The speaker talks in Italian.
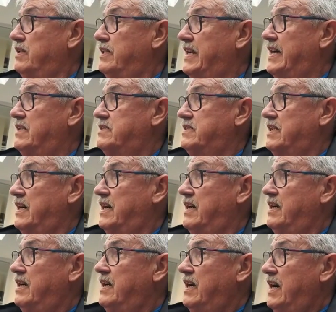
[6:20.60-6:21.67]
tasca
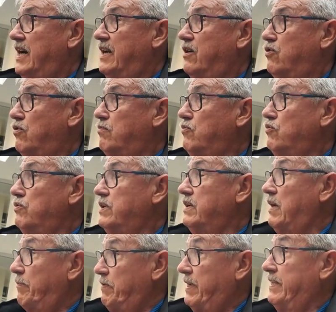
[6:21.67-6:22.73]
ai comuni,
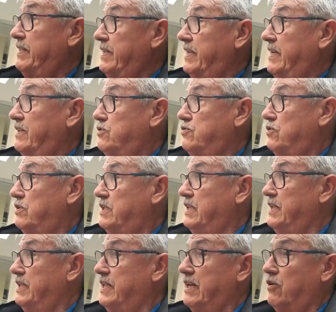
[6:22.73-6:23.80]
a prendere i
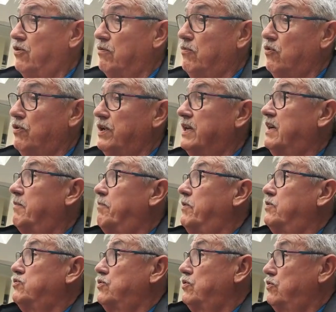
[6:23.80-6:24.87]
soldini dai comuni, che
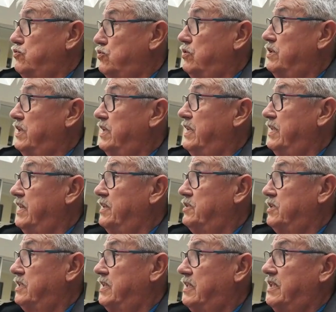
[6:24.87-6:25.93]
poi sono soldini dei
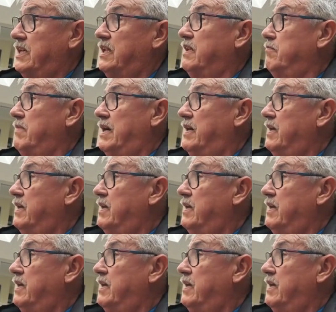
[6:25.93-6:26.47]
cittadini, ma